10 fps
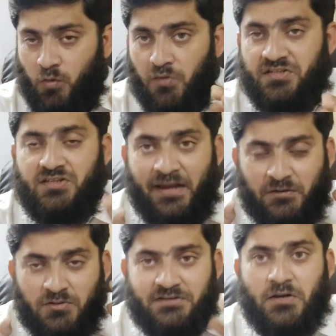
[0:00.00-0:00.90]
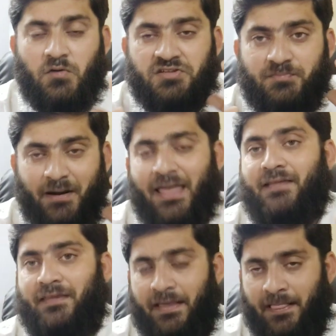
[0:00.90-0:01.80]
कोर्सेस इंट्रोडक्टरी कोर्सेस पढ़ाए
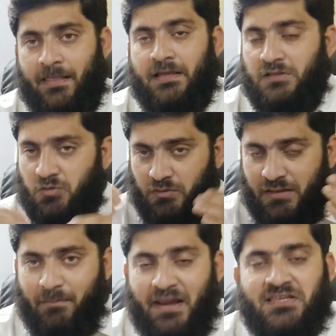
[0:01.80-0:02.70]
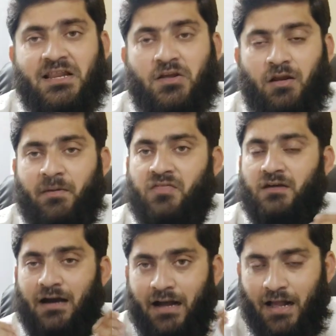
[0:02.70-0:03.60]
जाते हैं तो ये मैनेजर इकोनॉमिक्स
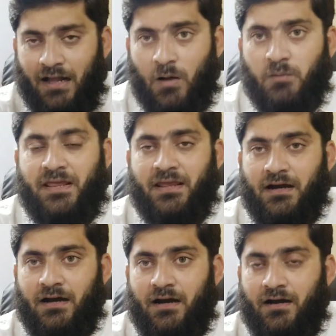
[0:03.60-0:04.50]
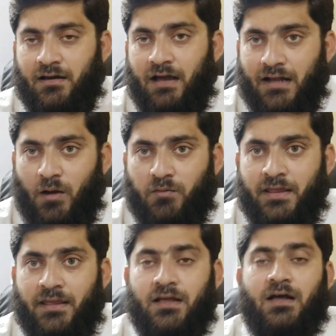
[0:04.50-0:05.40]
अकाउंटिंग
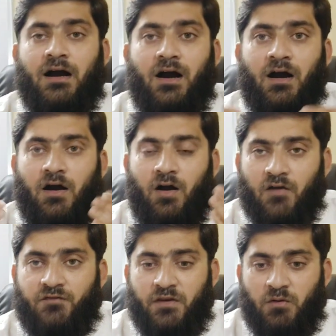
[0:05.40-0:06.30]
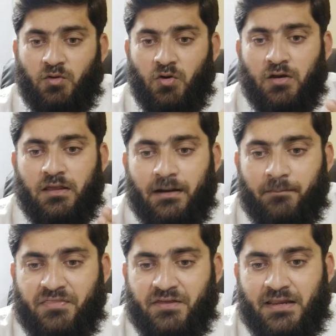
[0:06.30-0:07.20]
अकाउंटिंग और फिर उनको
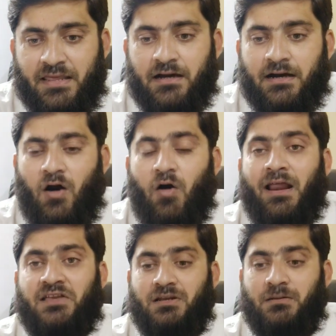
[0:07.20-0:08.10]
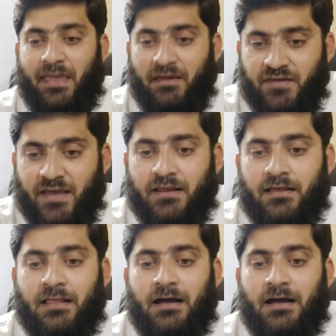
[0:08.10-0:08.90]
बेसिकली ऑर्गेनाइजेशनल बिहेवियर